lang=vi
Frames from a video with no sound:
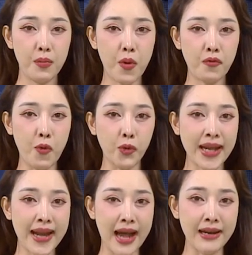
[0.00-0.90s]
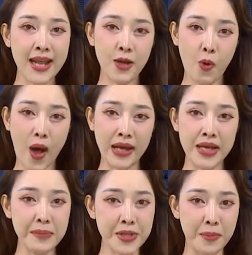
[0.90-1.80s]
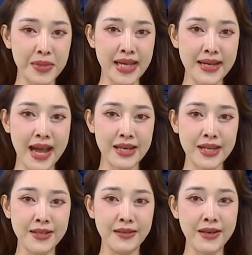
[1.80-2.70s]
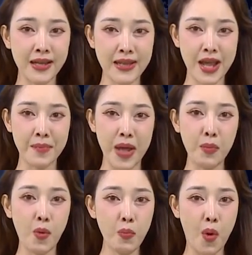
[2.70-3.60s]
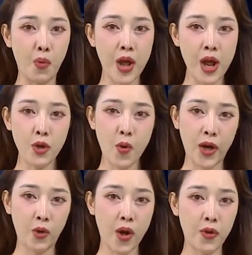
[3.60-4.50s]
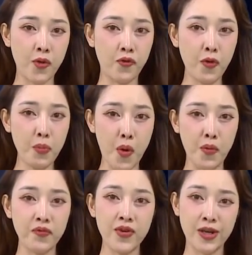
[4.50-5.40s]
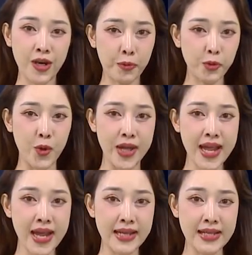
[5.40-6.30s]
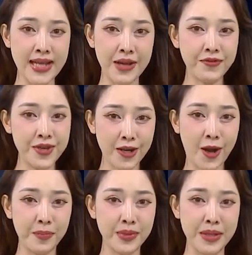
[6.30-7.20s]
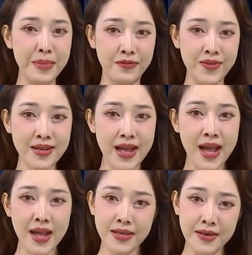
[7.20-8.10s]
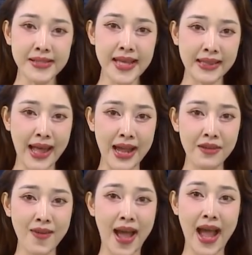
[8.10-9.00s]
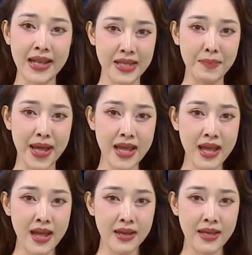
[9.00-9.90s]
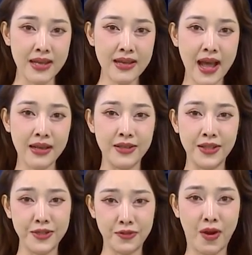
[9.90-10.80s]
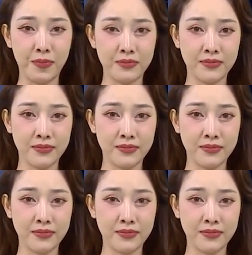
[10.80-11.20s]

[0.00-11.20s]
Một vụ tai nạn liên hoàn nghiêm trọng xảy ra trên đường DT741, đoạn qua khu phố 1, phường Long Thủy, thị xã Phước Long, tỉnh Bình Phước, giữa xe tải và hai xe máy, khiến hai người thương vong.